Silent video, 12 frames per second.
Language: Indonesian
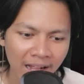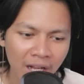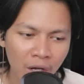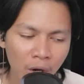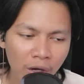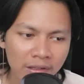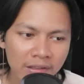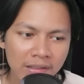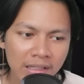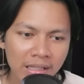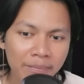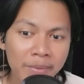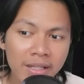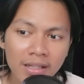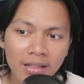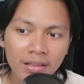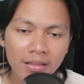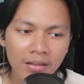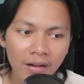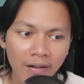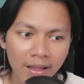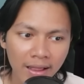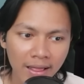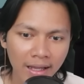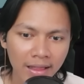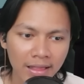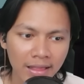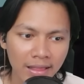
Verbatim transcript: Ghost Kibi di toilet.